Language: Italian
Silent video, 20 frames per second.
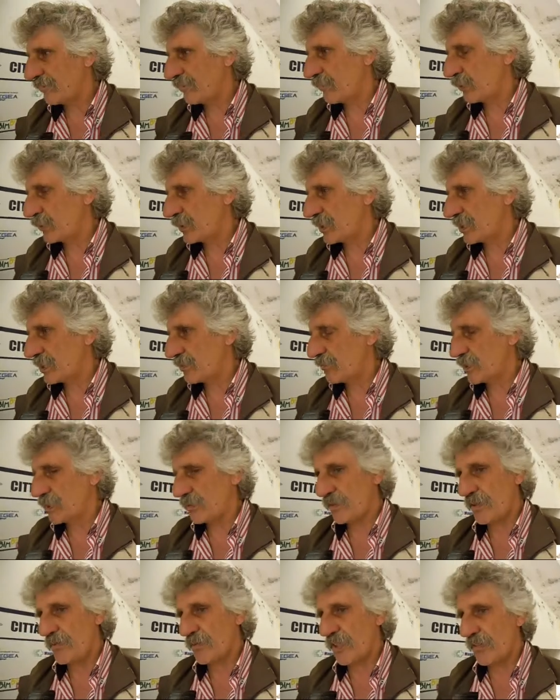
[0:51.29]
potessimo
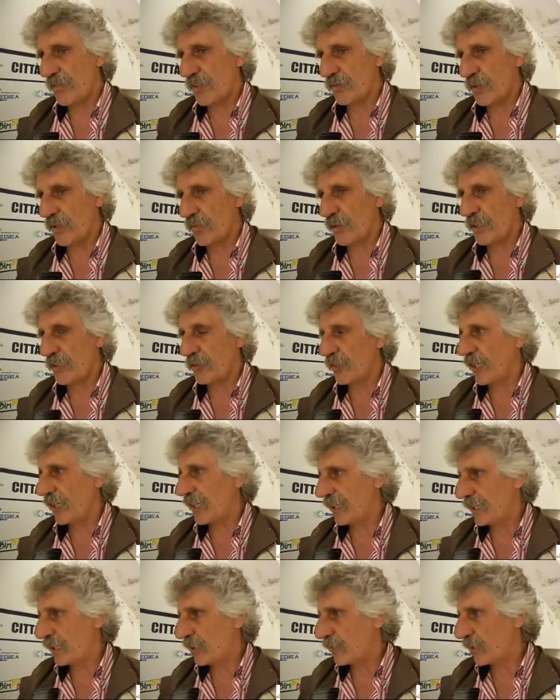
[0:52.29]
esprimere eventualmente in una
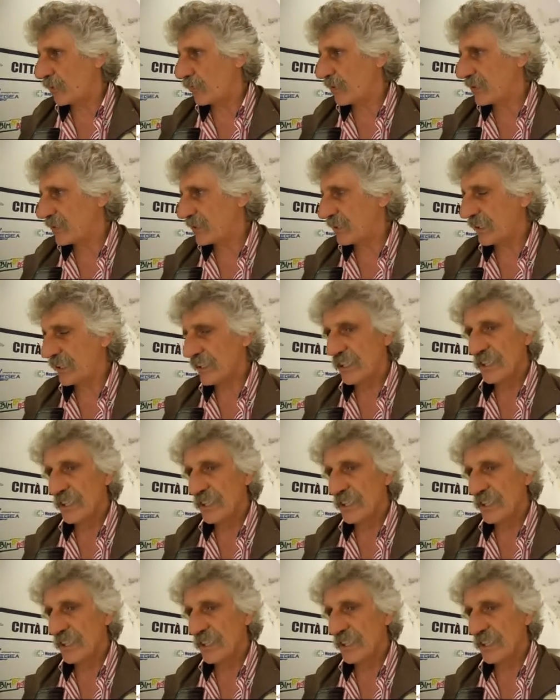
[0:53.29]
gara come questa,